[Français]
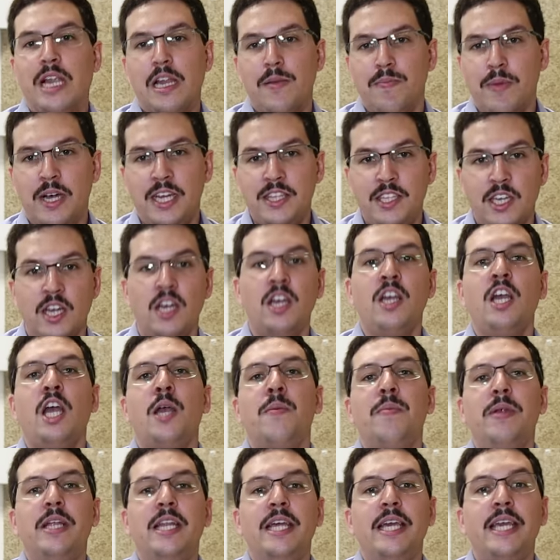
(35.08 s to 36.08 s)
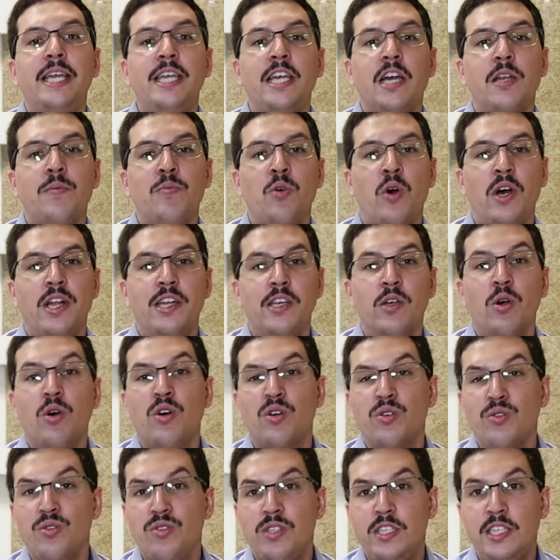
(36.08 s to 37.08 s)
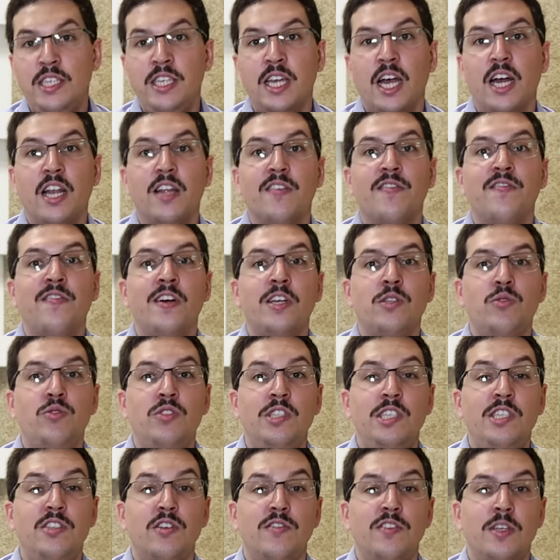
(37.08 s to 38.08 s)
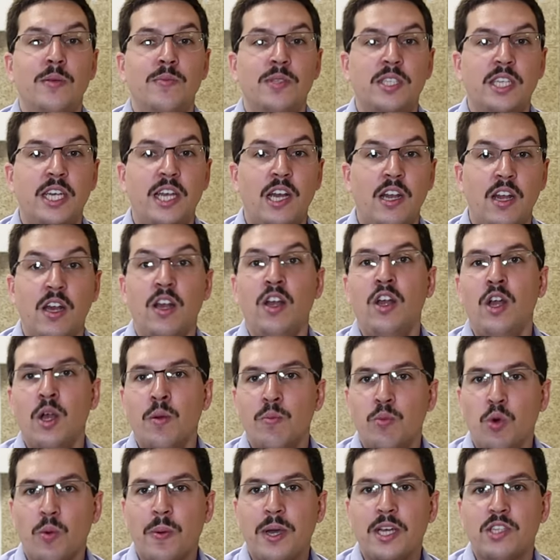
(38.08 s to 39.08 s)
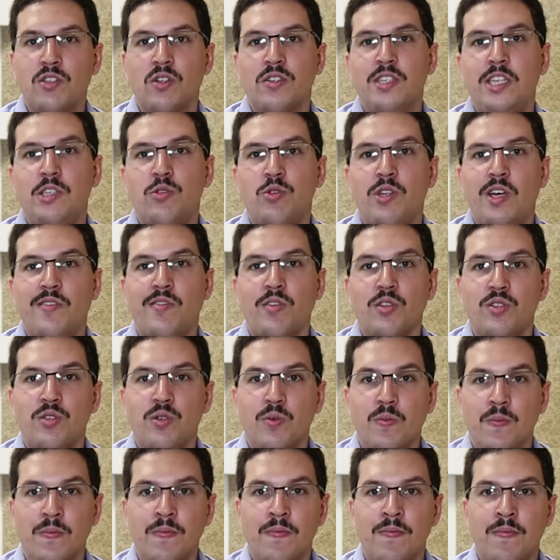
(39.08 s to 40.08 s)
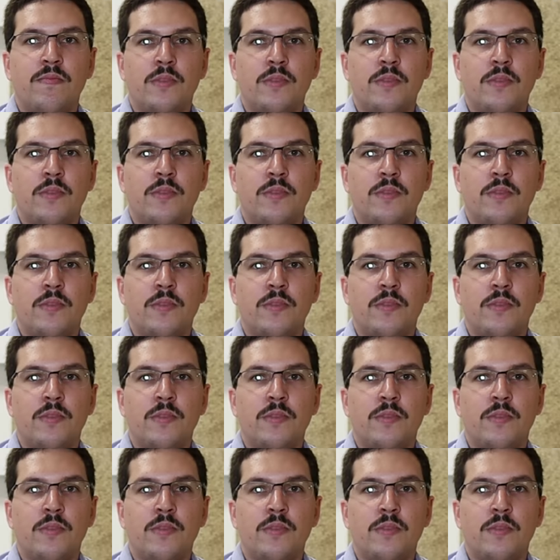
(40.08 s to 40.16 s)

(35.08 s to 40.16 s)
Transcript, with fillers: l'Allemagne, mais il est également allé en Russie à la fin du 19e siècle pour présenter son invention.